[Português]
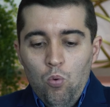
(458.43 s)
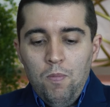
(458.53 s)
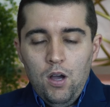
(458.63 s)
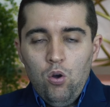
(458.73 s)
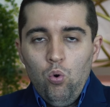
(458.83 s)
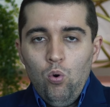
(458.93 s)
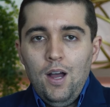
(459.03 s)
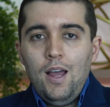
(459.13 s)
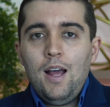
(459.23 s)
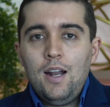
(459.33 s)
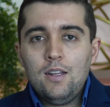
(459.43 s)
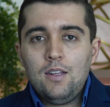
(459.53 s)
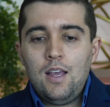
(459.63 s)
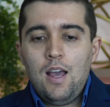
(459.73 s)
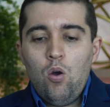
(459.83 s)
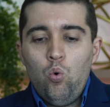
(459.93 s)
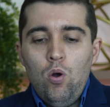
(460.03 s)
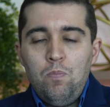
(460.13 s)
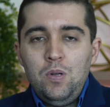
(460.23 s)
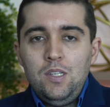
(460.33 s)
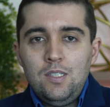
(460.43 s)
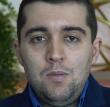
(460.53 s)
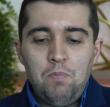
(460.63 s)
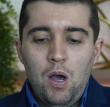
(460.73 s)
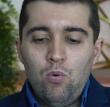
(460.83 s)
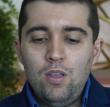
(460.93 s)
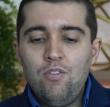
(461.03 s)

Uma rua, ela tem a rua principal